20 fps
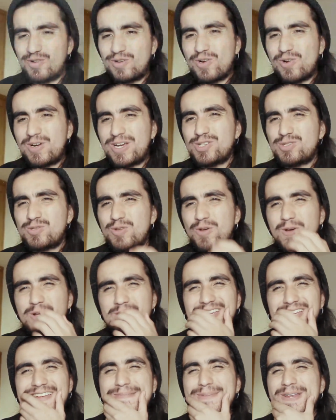Yo creo que esto debe
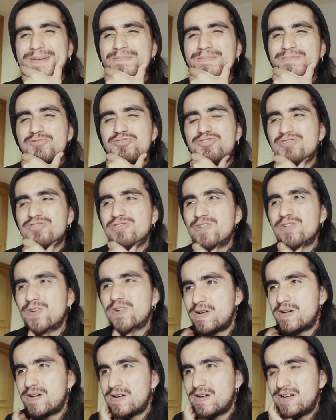servir
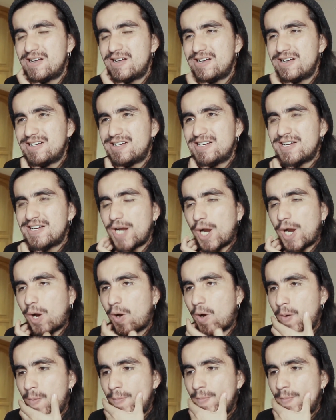mucho
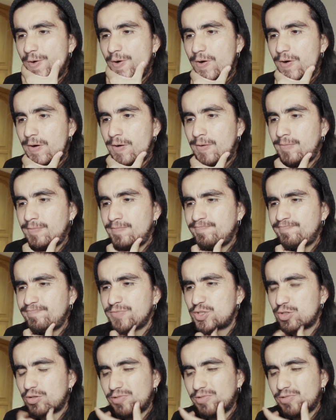como,
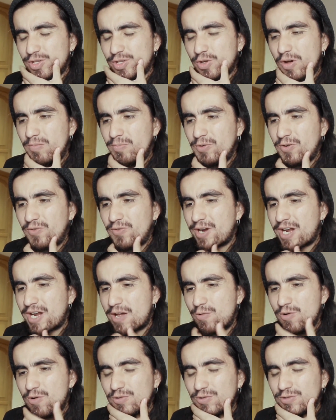sobre todo por fuera
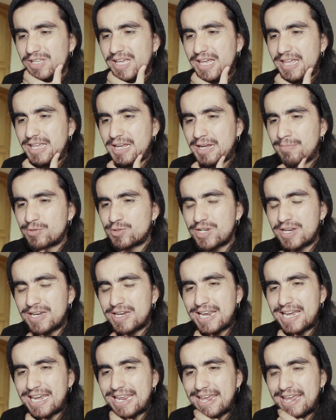de Bogotá, digamos
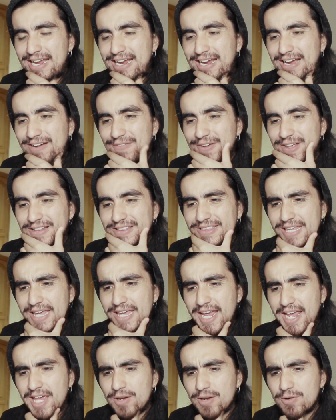en el eje
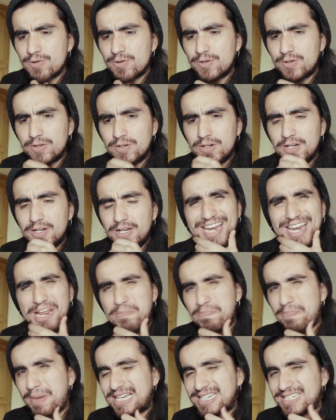cafetero, en
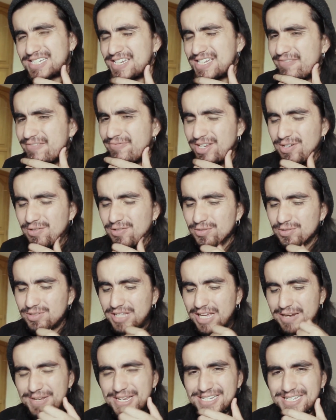el Pacífico
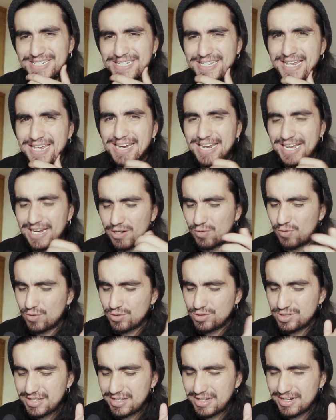tal vez y en la
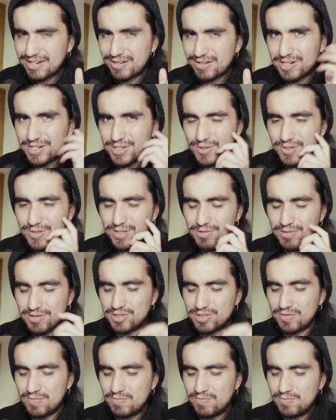costa, creo que es donde he
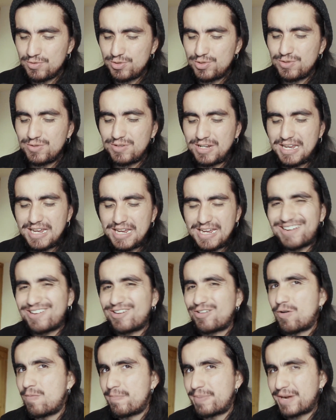visto mucho que
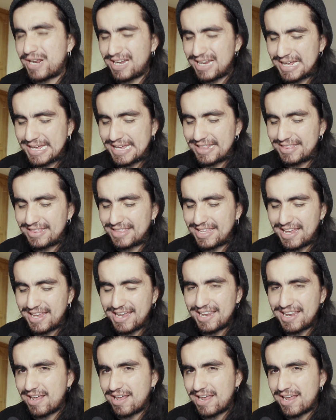compra la gente
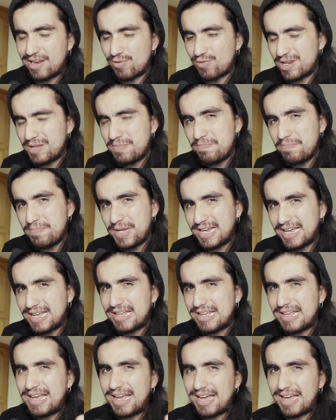en, en Olímpica.